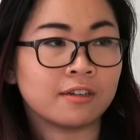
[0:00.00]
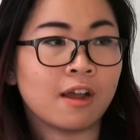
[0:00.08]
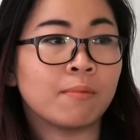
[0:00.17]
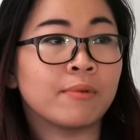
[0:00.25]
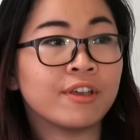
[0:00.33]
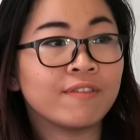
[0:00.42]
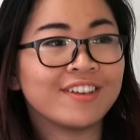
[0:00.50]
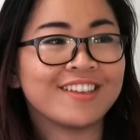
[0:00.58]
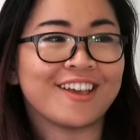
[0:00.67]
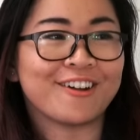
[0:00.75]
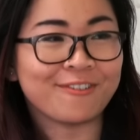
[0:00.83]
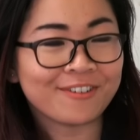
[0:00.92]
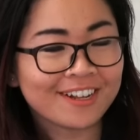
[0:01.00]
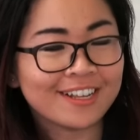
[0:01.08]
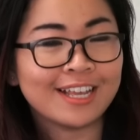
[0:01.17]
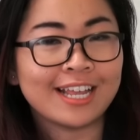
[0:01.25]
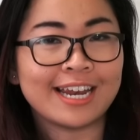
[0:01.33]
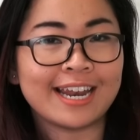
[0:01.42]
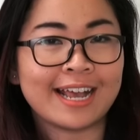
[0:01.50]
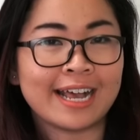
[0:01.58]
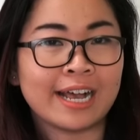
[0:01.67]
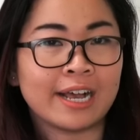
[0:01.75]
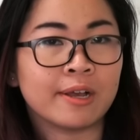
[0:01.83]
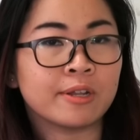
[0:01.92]
đồng ý với nhau á
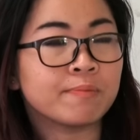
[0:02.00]
là